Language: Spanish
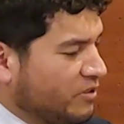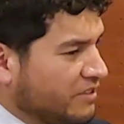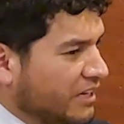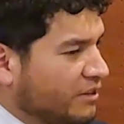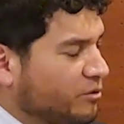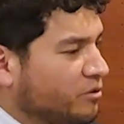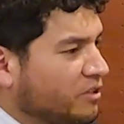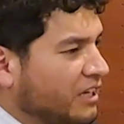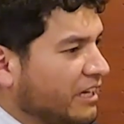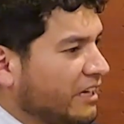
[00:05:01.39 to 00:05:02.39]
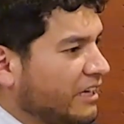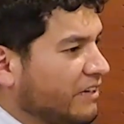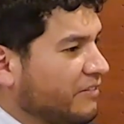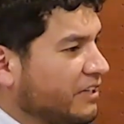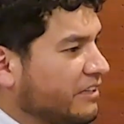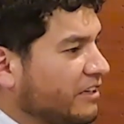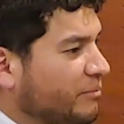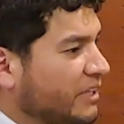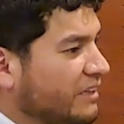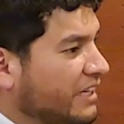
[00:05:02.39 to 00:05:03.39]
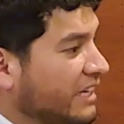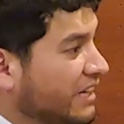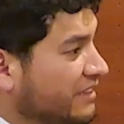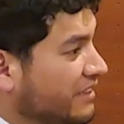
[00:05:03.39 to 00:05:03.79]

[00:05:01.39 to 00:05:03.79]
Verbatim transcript: resalto, que definitivamente